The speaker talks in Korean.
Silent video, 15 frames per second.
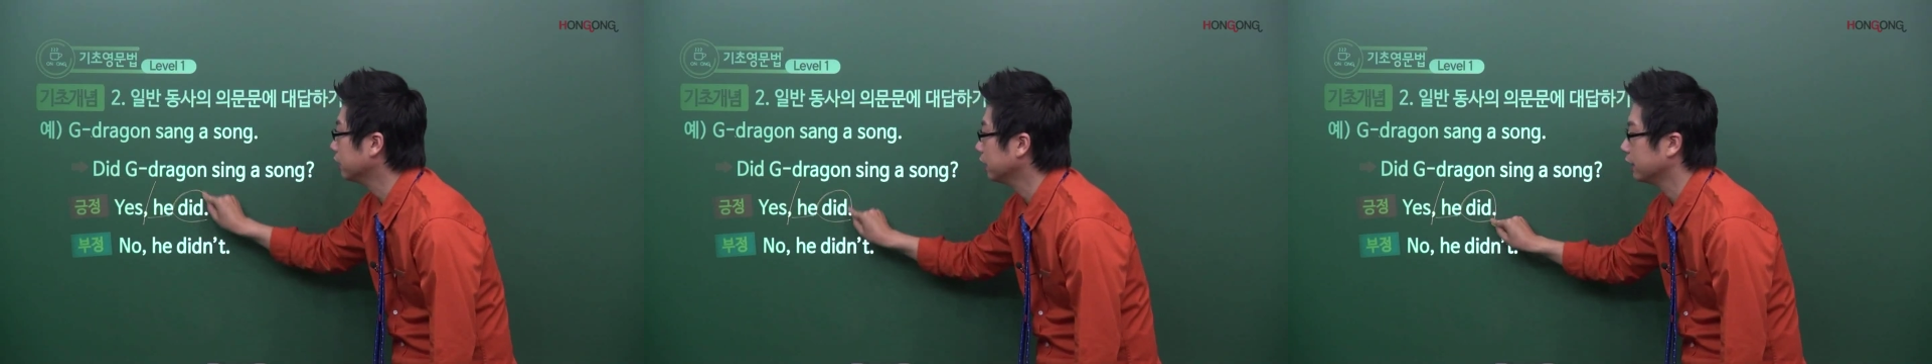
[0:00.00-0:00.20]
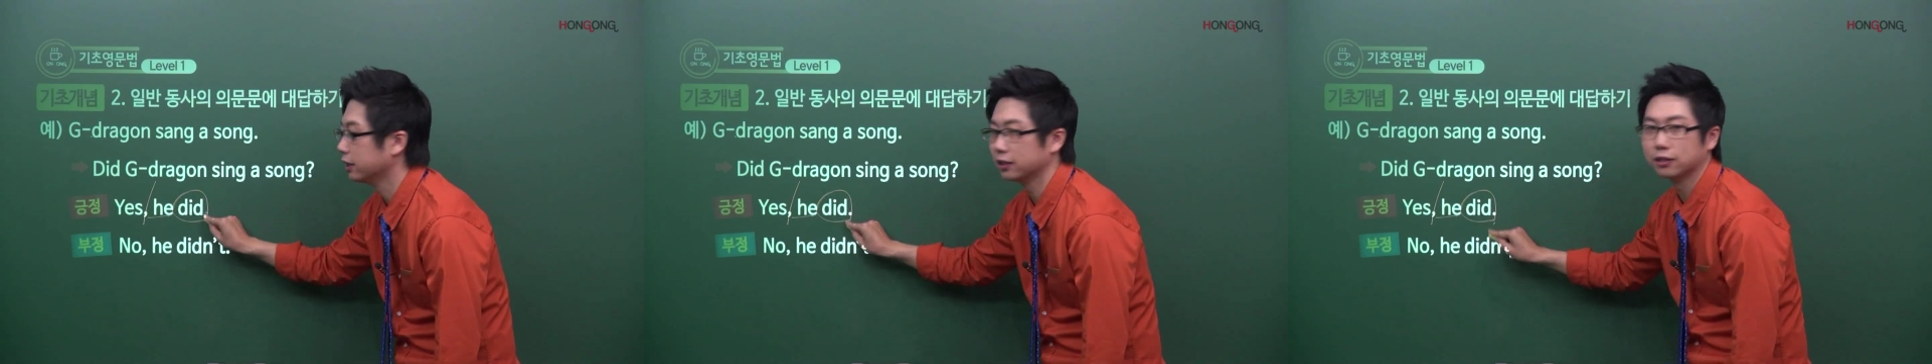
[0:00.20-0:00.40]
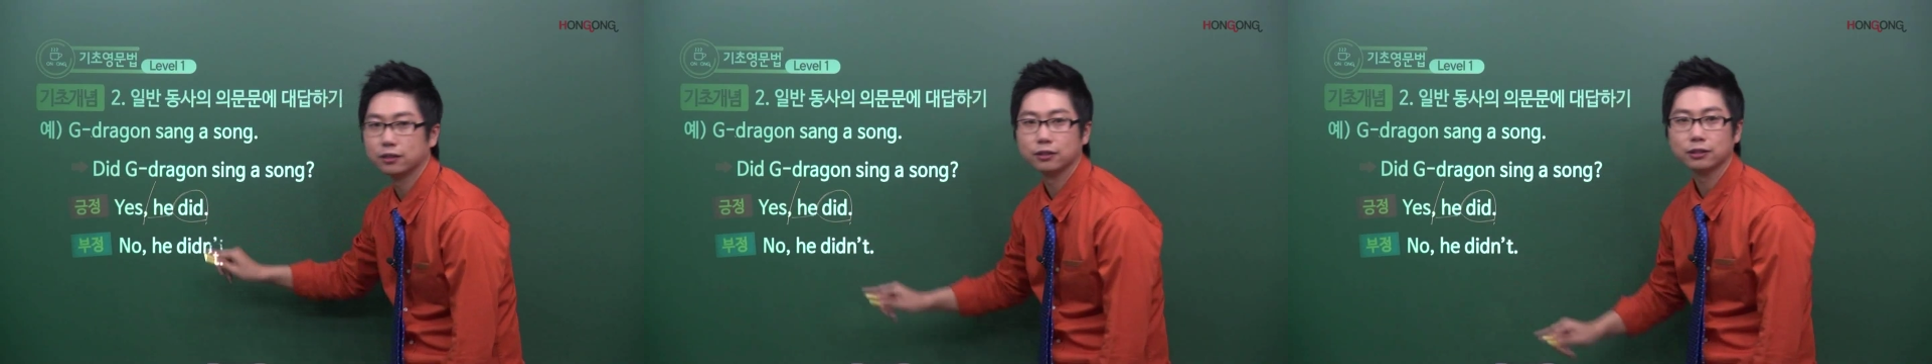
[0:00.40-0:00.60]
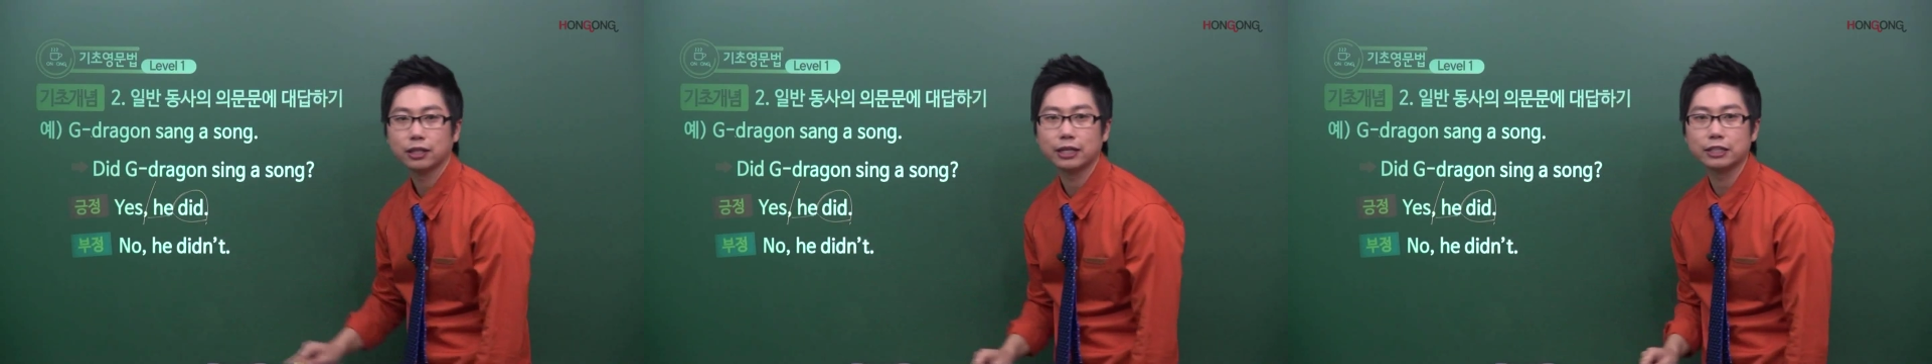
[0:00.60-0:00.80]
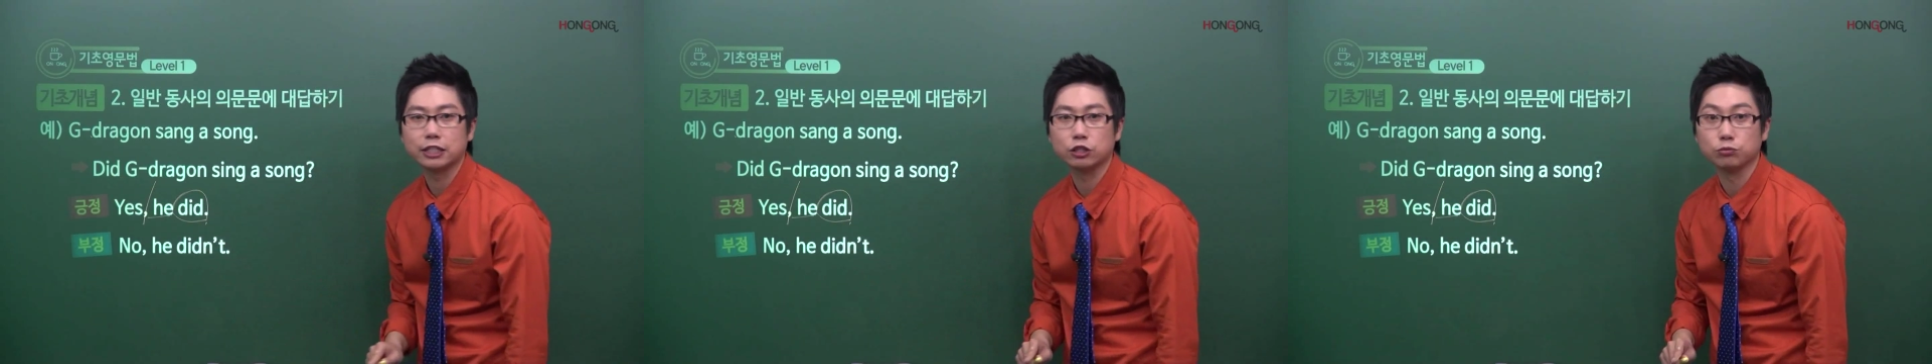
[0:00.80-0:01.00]
did
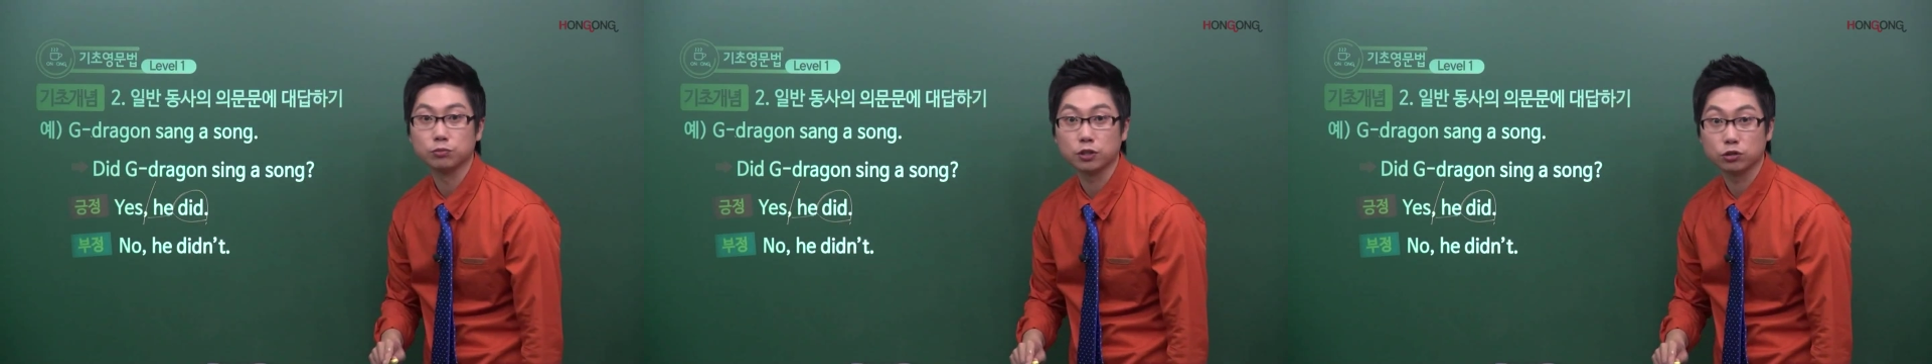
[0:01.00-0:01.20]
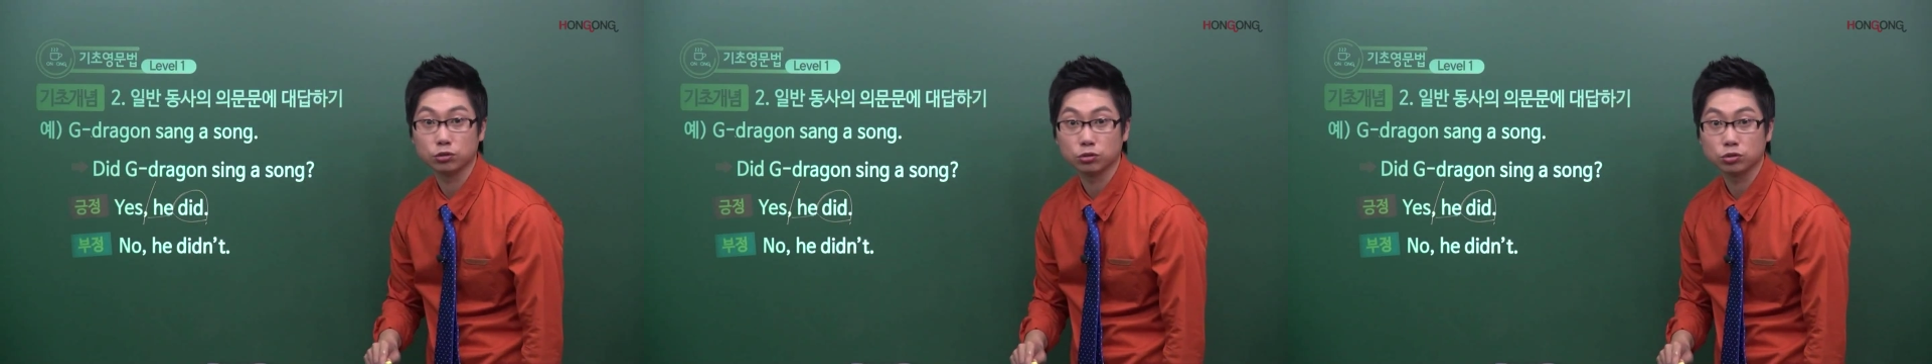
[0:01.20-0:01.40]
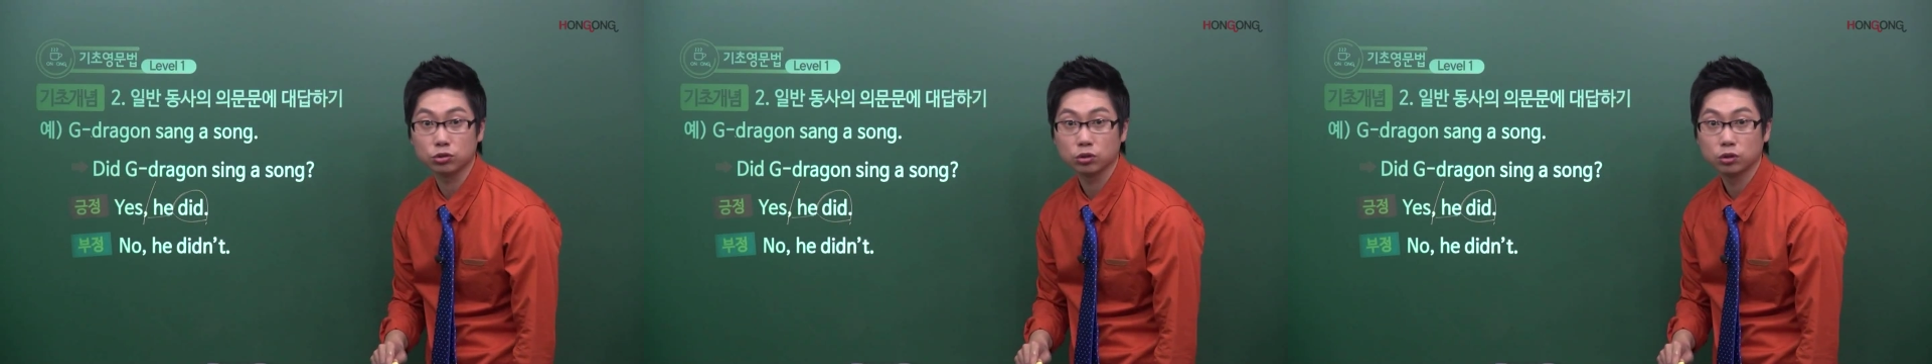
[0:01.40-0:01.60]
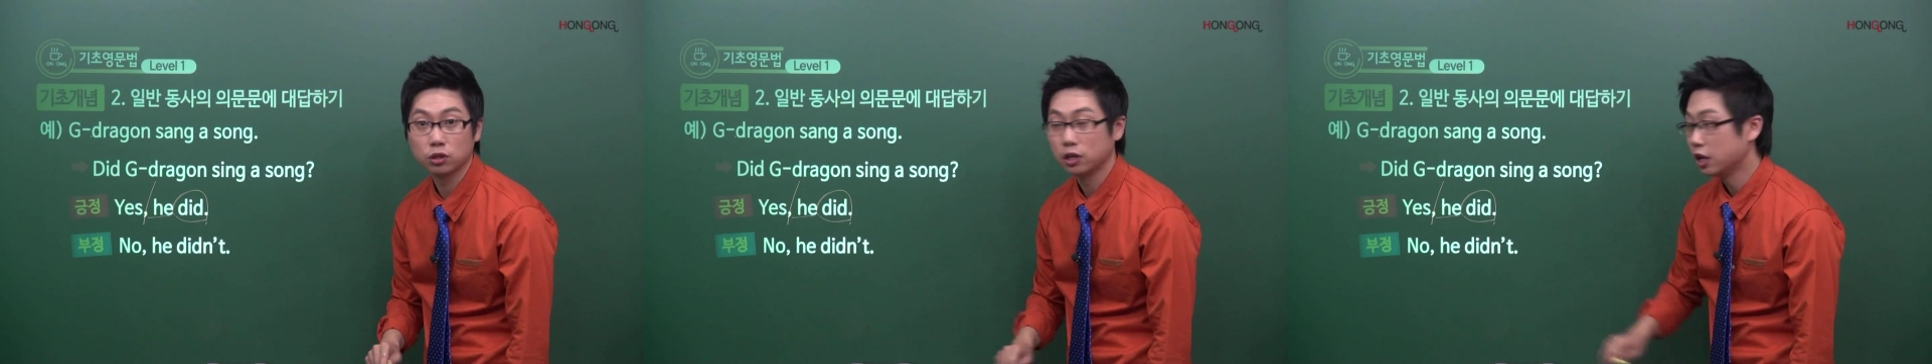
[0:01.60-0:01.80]
따라서 해주면 되죠, 그렇죠?